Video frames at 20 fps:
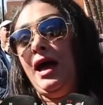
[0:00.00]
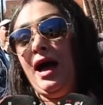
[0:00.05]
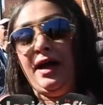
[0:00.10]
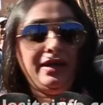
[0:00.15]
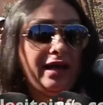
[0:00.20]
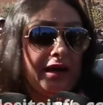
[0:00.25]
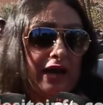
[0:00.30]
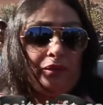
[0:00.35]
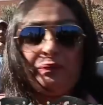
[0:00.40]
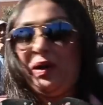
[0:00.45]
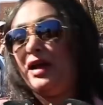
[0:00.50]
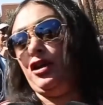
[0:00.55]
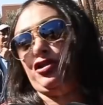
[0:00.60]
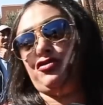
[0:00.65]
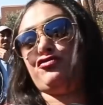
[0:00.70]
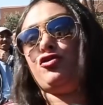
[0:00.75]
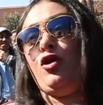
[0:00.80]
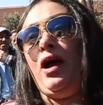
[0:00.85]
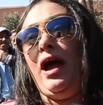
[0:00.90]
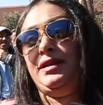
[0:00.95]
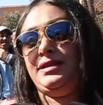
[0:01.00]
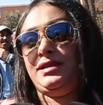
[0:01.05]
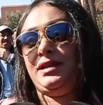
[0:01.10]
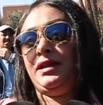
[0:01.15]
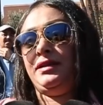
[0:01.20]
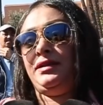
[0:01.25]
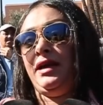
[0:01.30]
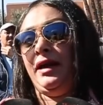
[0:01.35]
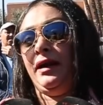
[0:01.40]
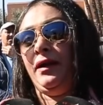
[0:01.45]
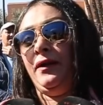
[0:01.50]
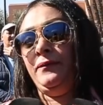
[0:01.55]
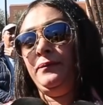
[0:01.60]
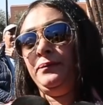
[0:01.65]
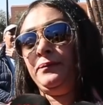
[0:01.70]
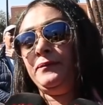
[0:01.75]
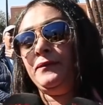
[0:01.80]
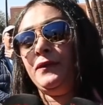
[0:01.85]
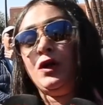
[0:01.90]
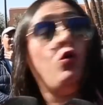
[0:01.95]
انا راه البارح شفتو حالتي كي دايره
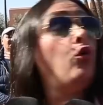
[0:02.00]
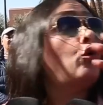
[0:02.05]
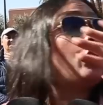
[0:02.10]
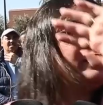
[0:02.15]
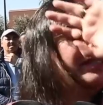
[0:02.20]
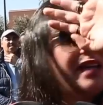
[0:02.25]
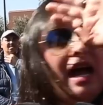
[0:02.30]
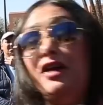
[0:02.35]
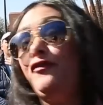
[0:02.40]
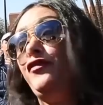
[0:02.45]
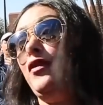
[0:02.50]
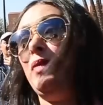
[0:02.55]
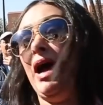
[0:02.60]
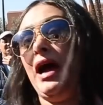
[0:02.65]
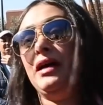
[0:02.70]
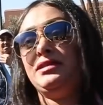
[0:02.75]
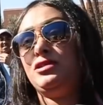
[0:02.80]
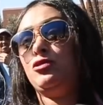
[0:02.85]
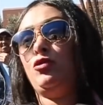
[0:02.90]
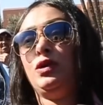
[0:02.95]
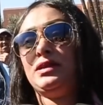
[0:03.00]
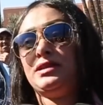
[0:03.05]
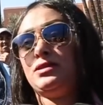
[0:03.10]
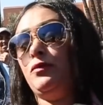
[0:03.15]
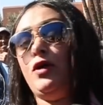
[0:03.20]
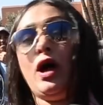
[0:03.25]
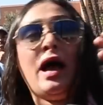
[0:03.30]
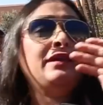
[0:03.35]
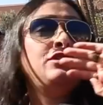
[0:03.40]
وكنت حلفه ما غنصور ما